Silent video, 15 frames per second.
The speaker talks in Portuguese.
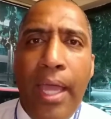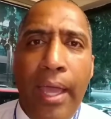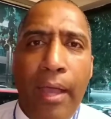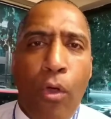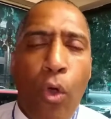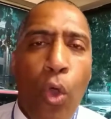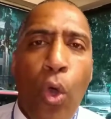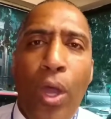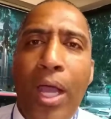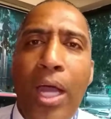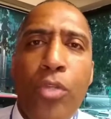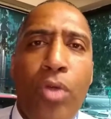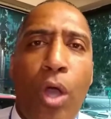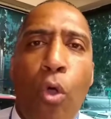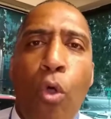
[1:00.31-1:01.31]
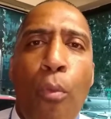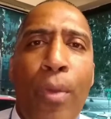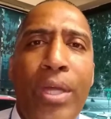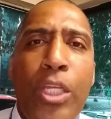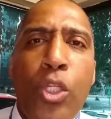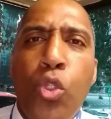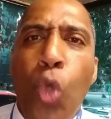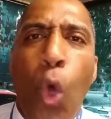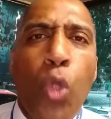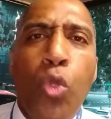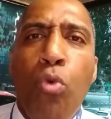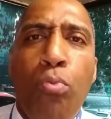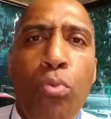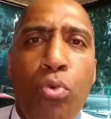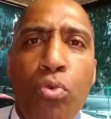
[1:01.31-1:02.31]
é, colocando a culpa em
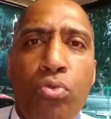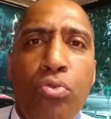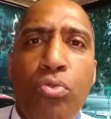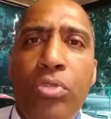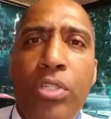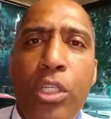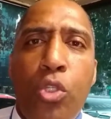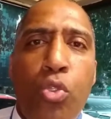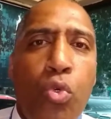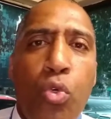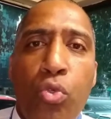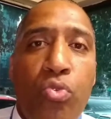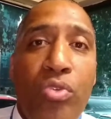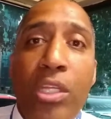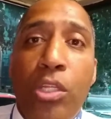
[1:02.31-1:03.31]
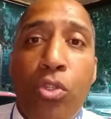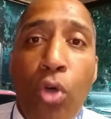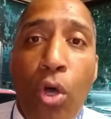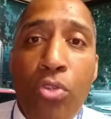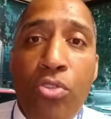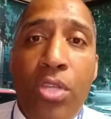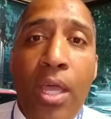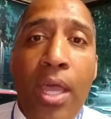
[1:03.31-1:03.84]
todo mundo, em tudo, em todos,